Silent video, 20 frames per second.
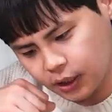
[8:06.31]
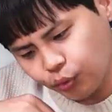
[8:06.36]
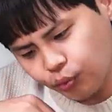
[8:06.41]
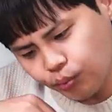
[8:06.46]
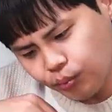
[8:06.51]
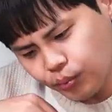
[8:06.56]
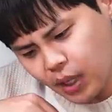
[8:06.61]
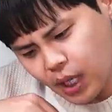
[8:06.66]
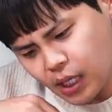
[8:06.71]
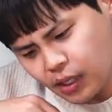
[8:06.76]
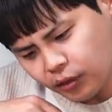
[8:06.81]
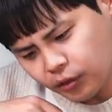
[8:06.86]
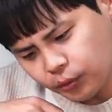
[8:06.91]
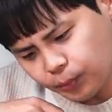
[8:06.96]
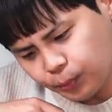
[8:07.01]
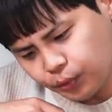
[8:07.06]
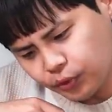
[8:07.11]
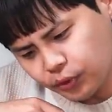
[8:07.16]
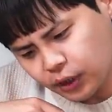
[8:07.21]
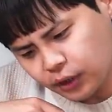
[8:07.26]
분말
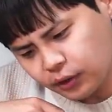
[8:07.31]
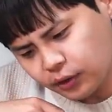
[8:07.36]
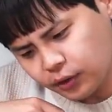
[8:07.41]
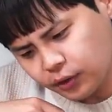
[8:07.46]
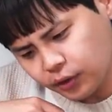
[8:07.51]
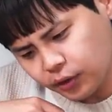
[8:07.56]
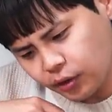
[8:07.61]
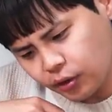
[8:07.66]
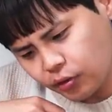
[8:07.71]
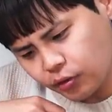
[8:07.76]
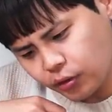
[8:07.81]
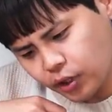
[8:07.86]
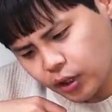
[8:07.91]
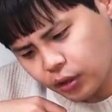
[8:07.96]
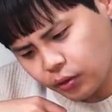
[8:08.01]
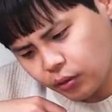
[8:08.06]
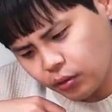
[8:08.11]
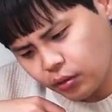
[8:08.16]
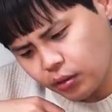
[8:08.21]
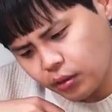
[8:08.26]
스프 같은
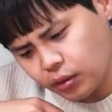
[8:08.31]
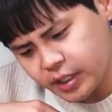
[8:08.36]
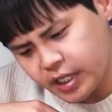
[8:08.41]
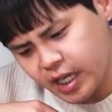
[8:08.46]
경우에도